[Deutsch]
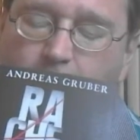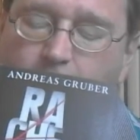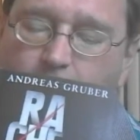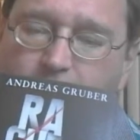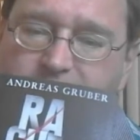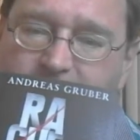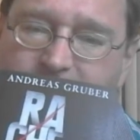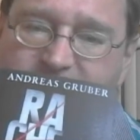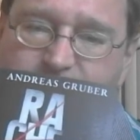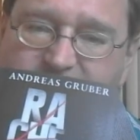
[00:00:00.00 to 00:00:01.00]
Und er
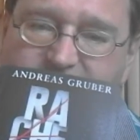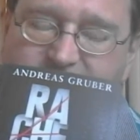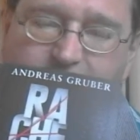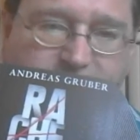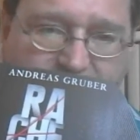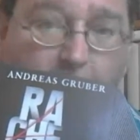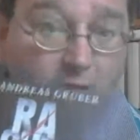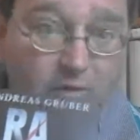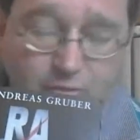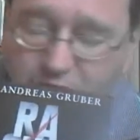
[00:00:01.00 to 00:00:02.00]
macht sich mit dieser Frau, die
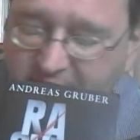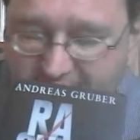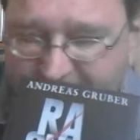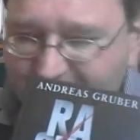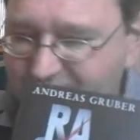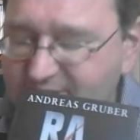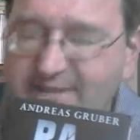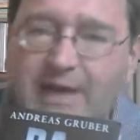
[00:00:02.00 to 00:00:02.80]
auch total nervig ist.